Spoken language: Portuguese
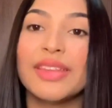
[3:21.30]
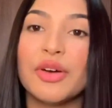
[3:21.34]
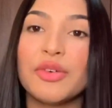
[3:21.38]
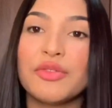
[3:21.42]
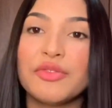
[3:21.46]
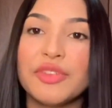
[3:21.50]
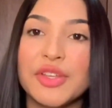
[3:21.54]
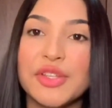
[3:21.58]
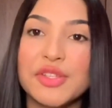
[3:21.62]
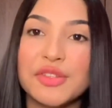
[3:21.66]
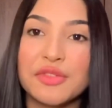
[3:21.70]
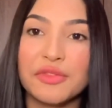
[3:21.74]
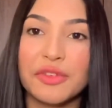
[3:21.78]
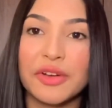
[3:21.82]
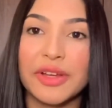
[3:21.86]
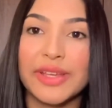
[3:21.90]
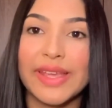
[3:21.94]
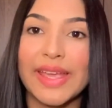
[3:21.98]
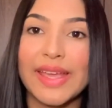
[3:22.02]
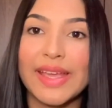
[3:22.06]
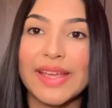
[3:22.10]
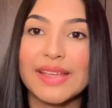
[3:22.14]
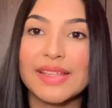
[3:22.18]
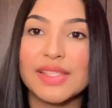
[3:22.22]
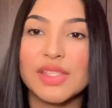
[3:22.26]
o vídeo foi
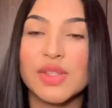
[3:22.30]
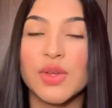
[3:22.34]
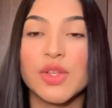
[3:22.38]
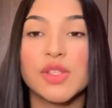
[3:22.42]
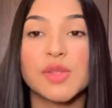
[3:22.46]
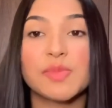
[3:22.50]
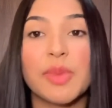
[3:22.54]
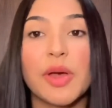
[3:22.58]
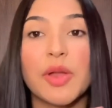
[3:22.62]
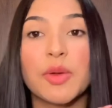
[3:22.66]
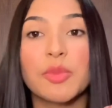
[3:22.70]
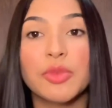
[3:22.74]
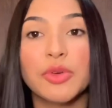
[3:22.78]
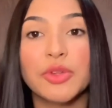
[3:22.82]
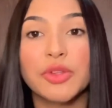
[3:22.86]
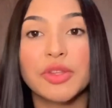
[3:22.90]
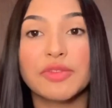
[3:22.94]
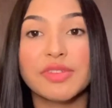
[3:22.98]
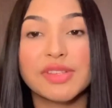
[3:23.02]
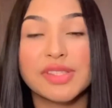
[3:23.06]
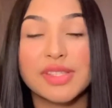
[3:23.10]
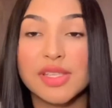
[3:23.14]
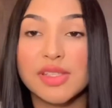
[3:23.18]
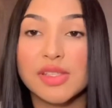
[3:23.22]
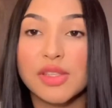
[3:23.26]
esse, eu espero muito que
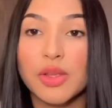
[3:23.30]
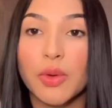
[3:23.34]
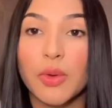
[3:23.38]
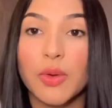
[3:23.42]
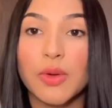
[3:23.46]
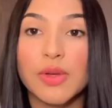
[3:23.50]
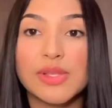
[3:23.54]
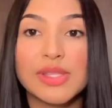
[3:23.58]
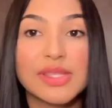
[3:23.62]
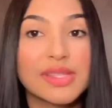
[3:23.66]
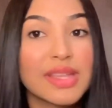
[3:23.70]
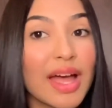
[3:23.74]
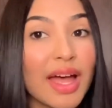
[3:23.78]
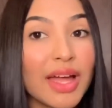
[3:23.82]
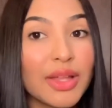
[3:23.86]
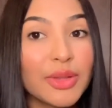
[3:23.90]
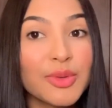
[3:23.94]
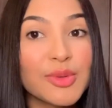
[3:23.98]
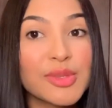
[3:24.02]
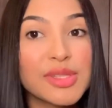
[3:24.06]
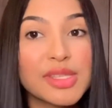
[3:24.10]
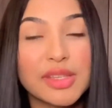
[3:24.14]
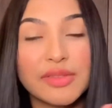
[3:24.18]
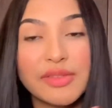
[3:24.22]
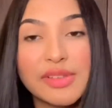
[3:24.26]
vocês tenham
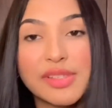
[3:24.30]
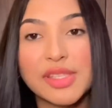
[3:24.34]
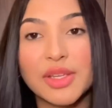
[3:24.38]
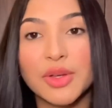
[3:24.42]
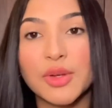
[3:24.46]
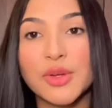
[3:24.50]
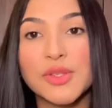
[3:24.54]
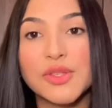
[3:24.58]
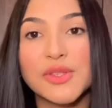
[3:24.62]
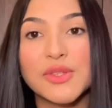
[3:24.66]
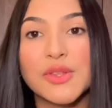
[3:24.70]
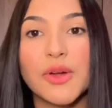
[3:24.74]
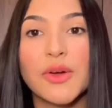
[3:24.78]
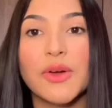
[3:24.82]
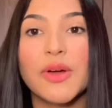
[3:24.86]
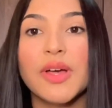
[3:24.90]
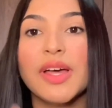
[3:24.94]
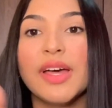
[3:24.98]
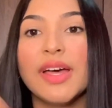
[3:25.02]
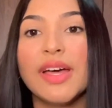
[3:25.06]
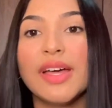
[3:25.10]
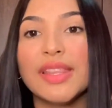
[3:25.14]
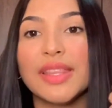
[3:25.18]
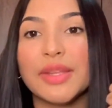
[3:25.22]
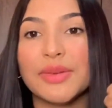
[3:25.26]
gostado. Se você gostou,
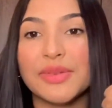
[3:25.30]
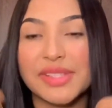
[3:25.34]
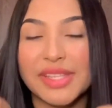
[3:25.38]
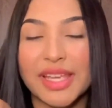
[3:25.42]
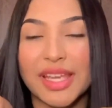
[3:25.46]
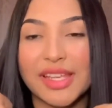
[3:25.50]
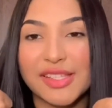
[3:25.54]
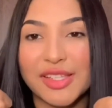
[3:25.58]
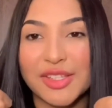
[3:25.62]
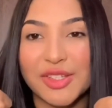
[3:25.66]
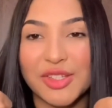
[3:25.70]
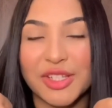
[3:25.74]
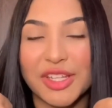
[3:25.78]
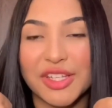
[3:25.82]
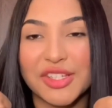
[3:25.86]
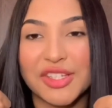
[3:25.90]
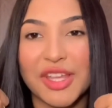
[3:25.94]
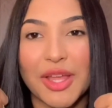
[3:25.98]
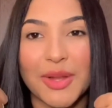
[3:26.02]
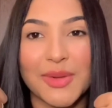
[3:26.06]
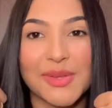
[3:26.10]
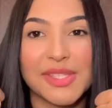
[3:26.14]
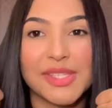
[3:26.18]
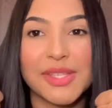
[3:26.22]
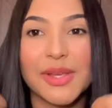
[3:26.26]
não esqueça de
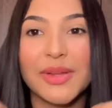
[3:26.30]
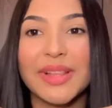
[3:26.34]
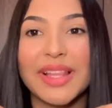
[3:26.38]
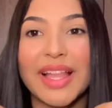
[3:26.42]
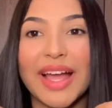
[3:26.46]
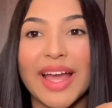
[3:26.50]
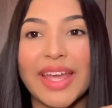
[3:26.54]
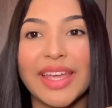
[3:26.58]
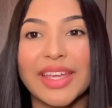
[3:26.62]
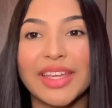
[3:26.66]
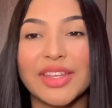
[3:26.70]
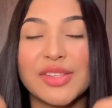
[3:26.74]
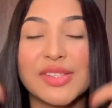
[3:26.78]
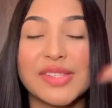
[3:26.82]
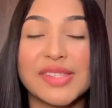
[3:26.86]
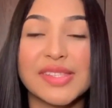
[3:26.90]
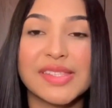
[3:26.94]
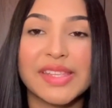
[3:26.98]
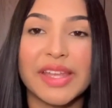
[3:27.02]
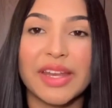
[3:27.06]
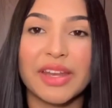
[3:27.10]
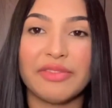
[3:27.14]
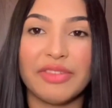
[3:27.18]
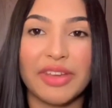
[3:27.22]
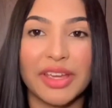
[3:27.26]
deixar o seu like, de se
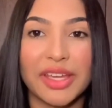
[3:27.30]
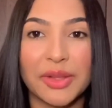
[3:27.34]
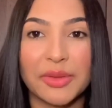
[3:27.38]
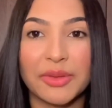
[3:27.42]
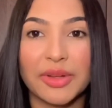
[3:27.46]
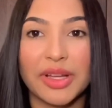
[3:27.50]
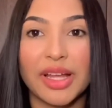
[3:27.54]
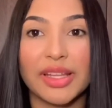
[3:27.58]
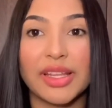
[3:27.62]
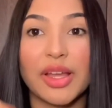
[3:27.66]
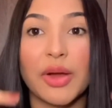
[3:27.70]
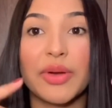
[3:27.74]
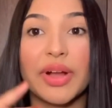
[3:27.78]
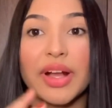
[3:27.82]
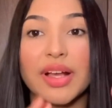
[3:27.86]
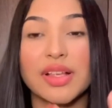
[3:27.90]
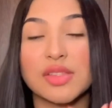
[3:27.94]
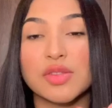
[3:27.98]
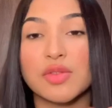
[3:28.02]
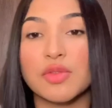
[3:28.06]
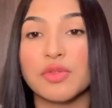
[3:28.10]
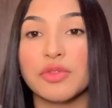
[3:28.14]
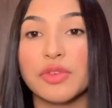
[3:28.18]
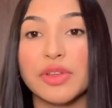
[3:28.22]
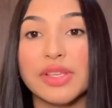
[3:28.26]
inscrever aqui no canal
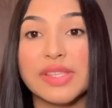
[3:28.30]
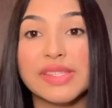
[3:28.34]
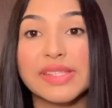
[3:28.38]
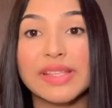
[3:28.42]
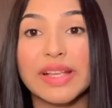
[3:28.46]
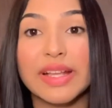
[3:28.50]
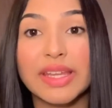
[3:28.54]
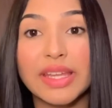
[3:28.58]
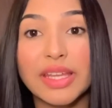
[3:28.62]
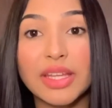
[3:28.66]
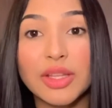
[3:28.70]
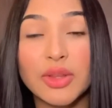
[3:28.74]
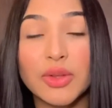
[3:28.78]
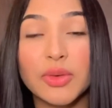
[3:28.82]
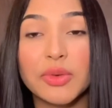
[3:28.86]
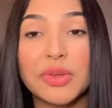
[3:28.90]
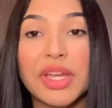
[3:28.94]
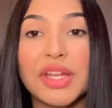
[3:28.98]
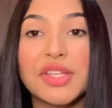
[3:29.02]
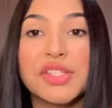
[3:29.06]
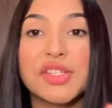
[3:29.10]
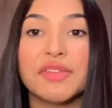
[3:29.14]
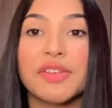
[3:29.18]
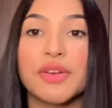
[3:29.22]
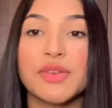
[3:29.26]
caso não for inscrito e
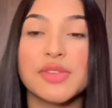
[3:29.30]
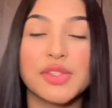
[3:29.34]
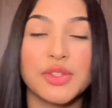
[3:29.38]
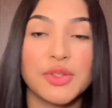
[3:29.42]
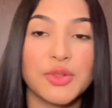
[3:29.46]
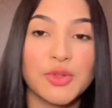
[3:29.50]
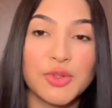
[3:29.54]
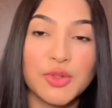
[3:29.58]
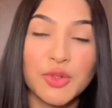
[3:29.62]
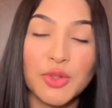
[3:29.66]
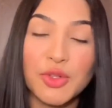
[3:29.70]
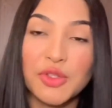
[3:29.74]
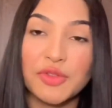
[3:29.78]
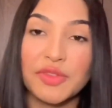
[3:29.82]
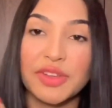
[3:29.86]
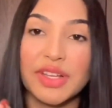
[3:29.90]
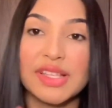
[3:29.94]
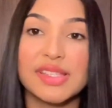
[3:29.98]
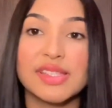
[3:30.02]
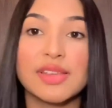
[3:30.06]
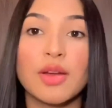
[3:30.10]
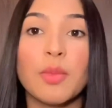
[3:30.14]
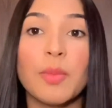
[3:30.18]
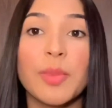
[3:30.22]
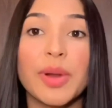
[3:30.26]
ativar o sininho de
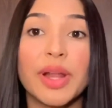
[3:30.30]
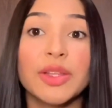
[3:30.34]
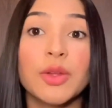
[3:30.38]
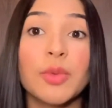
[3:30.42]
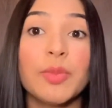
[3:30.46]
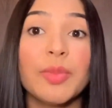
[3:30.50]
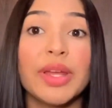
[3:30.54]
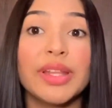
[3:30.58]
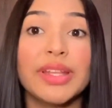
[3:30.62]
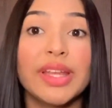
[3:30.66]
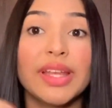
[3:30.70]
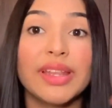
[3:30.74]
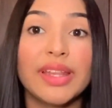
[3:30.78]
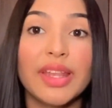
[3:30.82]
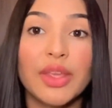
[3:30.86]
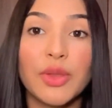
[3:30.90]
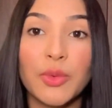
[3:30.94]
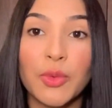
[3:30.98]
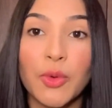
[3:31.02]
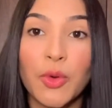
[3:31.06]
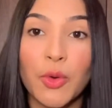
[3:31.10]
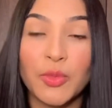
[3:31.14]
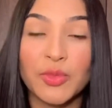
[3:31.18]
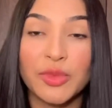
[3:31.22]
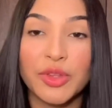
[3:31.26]
notificação para não perder
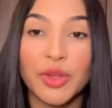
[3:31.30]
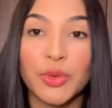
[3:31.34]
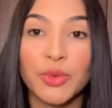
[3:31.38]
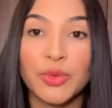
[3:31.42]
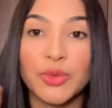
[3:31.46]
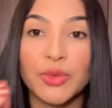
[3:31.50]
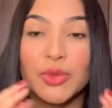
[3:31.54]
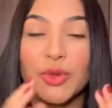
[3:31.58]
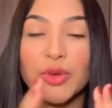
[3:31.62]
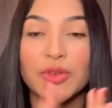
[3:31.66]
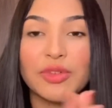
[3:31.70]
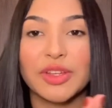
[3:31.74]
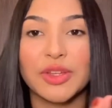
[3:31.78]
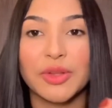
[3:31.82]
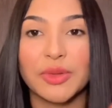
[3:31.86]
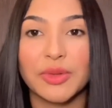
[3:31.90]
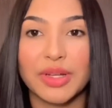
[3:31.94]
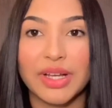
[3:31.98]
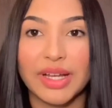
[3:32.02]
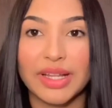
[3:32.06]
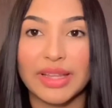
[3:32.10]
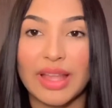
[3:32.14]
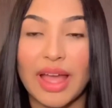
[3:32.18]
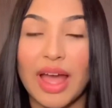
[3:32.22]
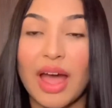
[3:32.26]
nenhum conteúdo novo aqui do
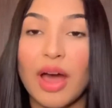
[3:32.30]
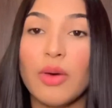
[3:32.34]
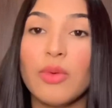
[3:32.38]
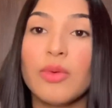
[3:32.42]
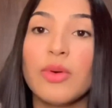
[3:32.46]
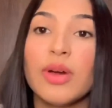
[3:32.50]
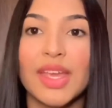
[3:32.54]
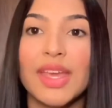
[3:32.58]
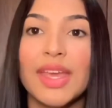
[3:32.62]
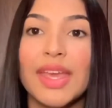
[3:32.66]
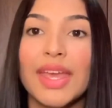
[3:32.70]
canal.